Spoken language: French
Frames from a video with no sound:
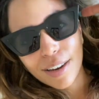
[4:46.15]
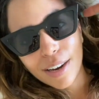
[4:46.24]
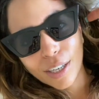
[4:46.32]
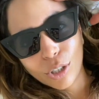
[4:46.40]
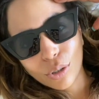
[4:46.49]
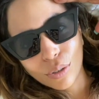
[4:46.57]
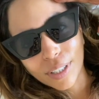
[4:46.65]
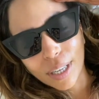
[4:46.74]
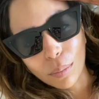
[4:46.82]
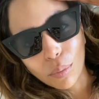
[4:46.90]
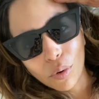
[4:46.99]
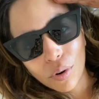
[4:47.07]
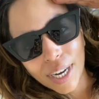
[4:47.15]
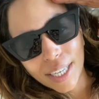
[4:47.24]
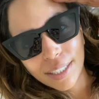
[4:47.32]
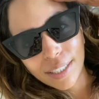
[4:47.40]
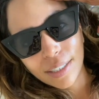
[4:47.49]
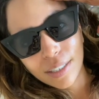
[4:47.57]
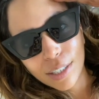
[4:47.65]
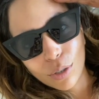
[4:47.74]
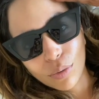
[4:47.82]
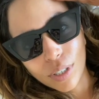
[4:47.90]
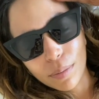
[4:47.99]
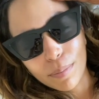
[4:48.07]
là, je suis en train de
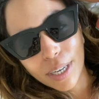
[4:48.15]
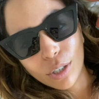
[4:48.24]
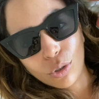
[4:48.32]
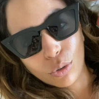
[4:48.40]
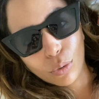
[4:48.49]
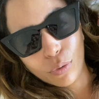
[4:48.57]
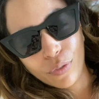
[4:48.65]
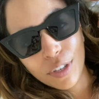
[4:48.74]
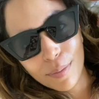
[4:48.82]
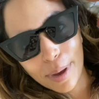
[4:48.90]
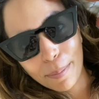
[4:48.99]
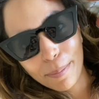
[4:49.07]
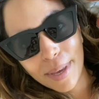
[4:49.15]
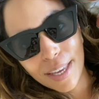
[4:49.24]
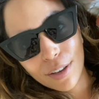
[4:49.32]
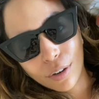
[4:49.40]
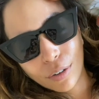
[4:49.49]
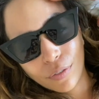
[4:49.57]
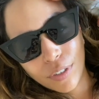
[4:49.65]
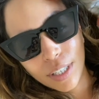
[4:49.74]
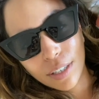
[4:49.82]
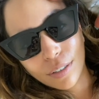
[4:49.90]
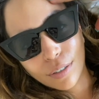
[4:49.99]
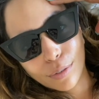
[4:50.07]
procrastiner, je vous dis pas, je vis ma
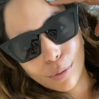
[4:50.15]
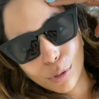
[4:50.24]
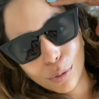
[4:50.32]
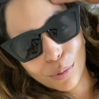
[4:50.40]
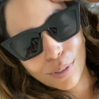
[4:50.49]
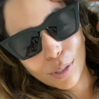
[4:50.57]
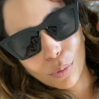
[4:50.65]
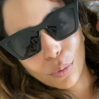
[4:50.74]
meilleure vie. Euh, franchement,